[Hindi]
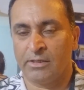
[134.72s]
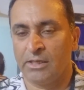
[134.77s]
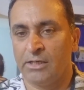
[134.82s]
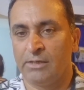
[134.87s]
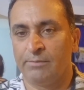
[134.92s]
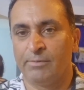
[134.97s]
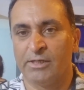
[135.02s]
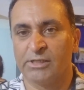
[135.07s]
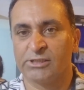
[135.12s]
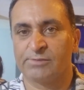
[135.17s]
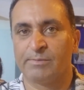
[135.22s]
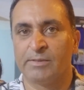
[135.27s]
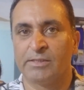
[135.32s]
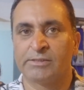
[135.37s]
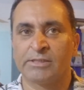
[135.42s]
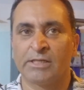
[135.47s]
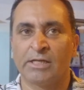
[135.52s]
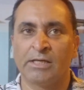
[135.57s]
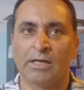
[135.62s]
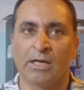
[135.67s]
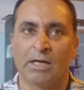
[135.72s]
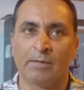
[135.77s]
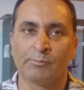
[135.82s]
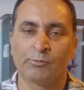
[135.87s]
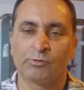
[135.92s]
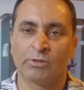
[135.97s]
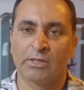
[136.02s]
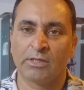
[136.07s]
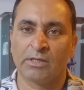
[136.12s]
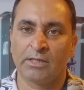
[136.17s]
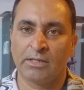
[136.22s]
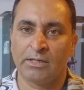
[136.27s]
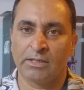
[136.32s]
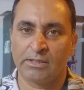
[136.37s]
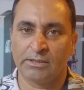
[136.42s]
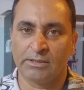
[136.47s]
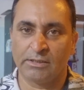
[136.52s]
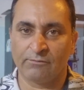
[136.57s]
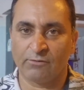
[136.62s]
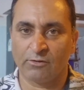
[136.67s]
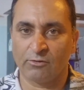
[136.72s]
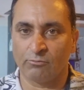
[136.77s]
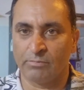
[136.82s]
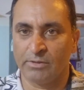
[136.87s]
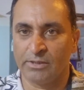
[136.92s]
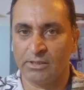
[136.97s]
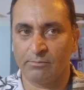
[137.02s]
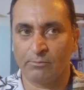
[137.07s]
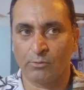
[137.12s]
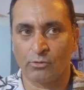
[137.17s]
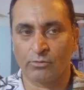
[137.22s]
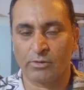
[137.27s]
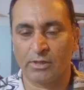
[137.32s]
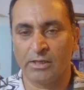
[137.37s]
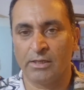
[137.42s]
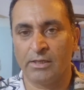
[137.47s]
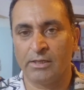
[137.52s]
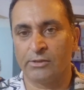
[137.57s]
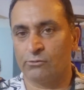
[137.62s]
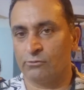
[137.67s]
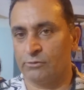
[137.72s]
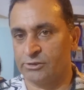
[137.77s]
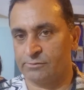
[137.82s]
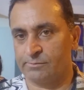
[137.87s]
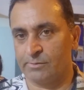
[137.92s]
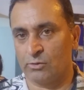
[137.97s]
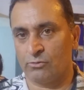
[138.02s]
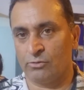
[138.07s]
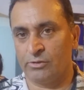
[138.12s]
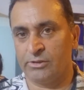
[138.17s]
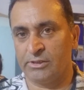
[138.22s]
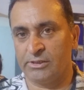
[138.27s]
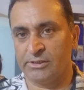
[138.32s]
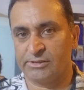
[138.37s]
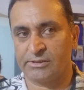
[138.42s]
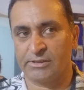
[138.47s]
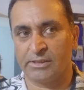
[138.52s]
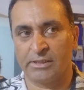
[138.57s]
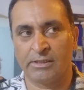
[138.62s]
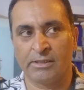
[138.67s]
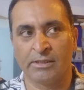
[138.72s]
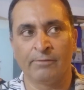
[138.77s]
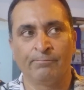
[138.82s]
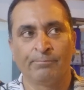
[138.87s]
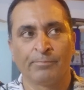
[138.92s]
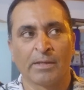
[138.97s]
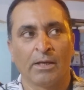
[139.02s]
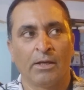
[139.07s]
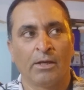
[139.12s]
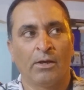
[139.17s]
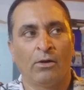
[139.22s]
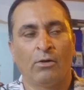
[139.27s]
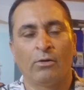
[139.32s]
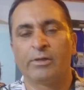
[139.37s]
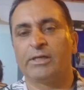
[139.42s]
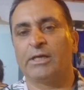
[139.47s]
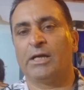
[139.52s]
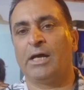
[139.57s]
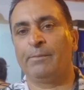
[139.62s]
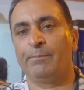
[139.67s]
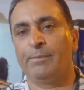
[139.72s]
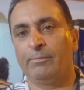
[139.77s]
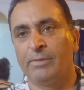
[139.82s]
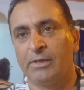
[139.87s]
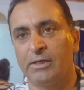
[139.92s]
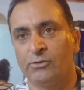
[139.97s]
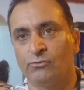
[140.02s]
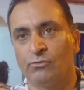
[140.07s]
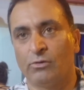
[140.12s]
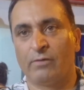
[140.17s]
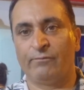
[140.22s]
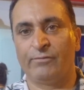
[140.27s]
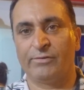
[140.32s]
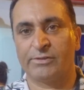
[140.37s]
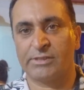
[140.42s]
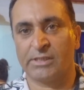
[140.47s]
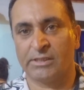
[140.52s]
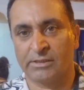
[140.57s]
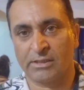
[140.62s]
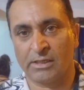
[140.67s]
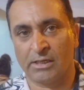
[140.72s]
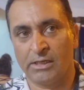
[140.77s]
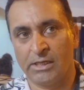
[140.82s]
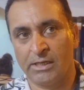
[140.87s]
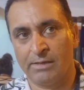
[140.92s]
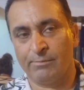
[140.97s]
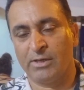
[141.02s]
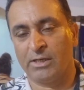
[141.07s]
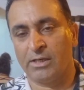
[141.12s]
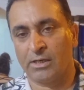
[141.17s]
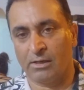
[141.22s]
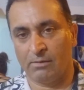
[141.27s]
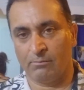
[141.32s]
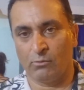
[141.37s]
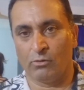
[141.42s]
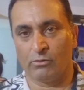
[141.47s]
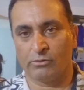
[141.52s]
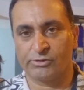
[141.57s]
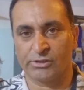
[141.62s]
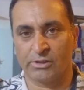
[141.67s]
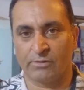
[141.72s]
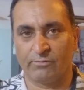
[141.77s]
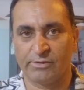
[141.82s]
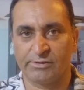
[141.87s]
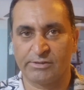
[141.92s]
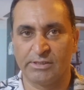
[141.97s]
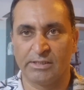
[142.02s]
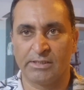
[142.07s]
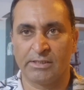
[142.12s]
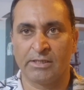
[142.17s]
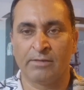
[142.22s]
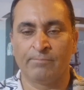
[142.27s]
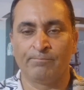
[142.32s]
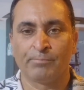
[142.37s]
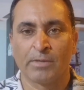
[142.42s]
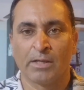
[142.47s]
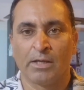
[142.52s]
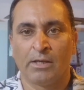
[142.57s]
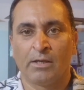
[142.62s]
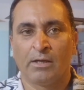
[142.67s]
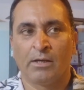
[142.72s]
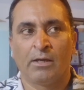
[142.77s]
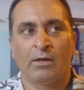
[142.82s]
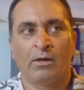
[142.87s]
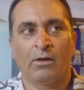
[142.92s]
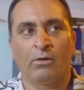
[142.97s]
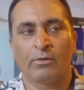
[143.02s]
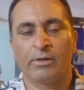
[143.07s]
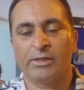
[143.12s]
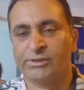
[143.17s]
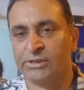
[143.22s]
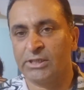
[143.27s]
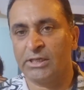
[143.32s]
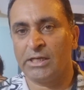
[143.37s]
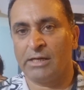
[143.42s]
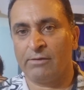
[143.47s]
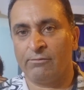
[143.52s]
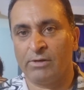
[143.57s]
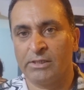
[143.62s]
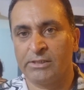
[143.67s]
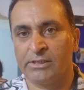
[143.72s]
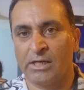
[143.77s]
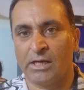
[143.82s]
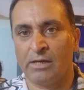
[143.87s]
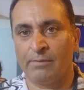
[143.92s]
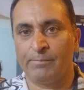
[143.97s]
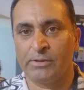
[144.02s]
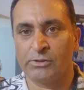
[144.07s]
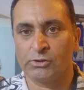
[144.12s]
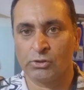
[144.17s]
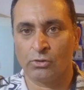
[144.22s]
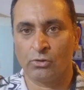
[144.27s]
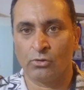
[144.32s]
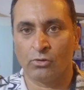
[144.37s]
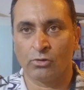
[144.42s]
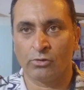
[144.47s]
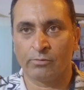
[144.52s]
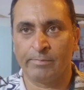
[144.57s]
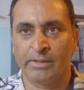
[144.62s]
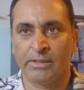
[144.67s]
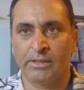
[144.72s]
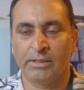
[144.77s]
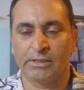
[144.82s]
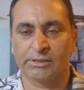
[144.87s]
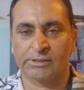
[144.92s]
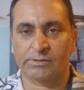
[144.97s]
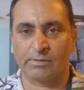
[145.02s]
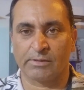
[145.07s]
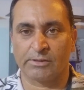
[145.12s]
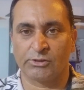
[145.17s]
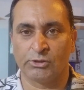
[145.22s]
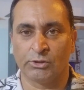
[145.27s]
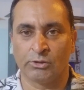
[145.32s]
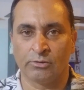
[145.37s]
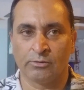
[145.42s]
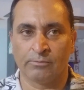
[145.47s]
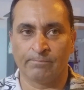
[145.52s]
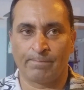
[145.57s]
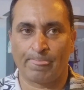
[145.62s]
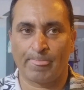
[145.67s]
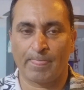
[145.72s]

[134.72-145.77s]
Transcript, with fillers: डेली बेस पे चाहे आप जो है ना एक ही दफ़ा बड़ी अमाउंट ले लें तो इसमें कोई रिस्क नहीं है और यहाँ पे मेरा जो ऑफिस संतालिया में है हम लोग सर्विस दे रहे हैं और इसके अलावा यहाँ पे जो लोग भी इस वक्त जो